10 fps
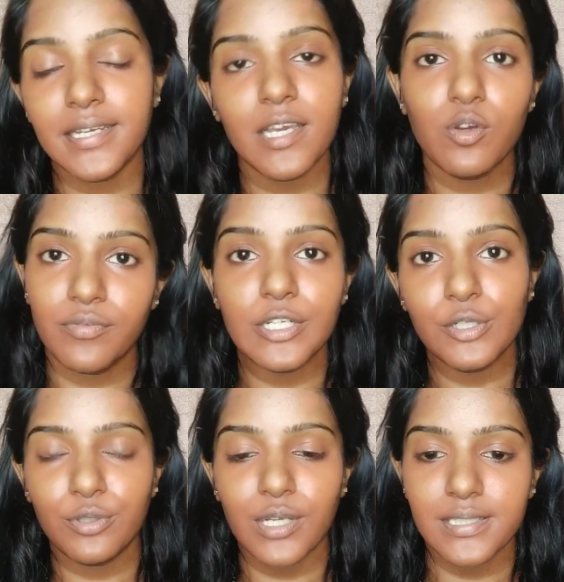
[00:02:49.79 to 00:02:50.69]
தனியாக ஒரு
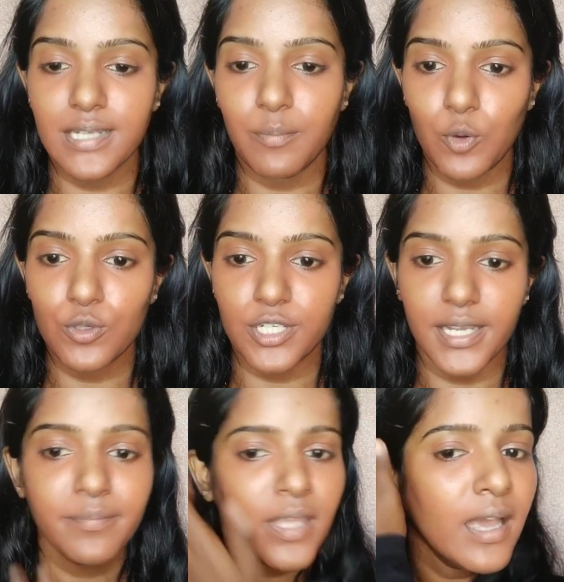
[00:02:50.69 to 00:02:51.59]
வீடியோ கூட அதில்
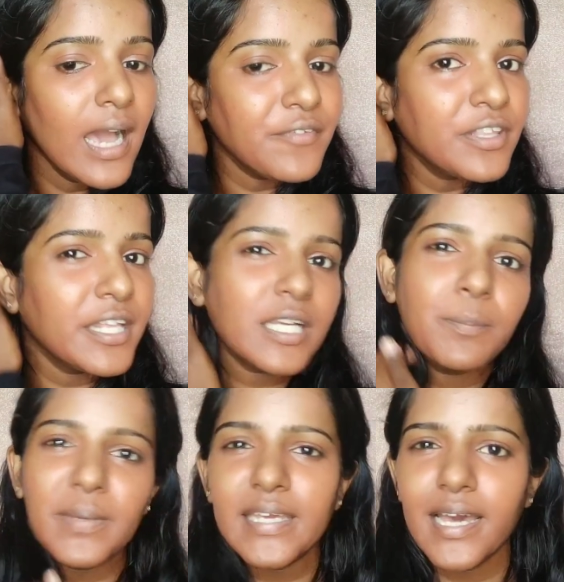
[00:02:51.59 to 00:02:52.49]
போடுறேன் அதாவது
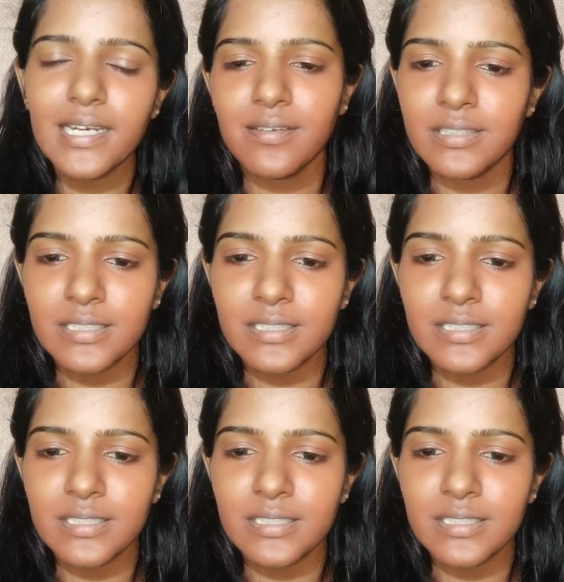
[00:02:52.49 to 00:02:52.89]
எனக்கு பிஆரில்